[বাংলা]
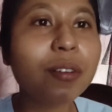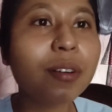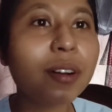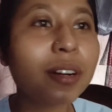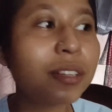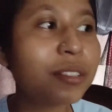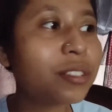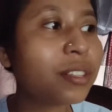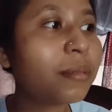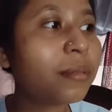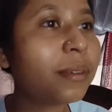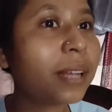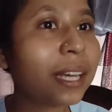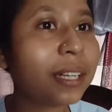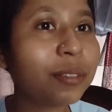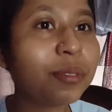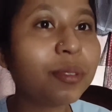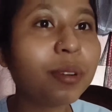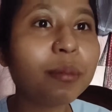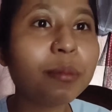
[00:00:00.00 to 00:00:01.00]
ঘরের সব
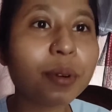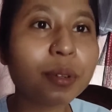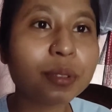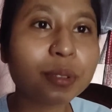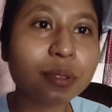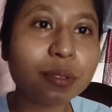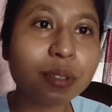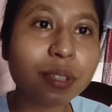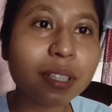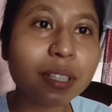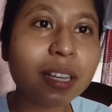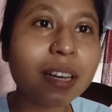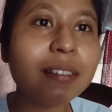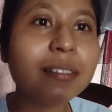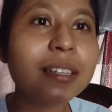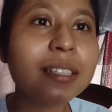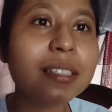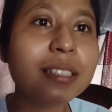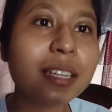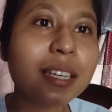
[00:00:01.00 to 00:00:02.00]
লাইটগুলো বন্ধ করে দেওয়া
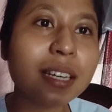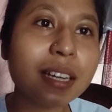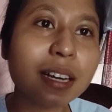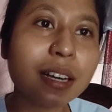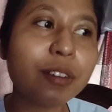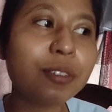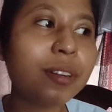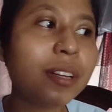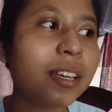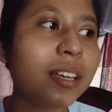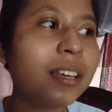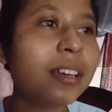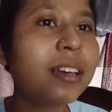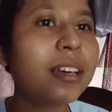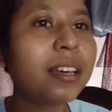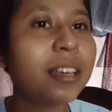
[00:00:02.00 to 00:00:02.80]
হয়েছে এই কারণেই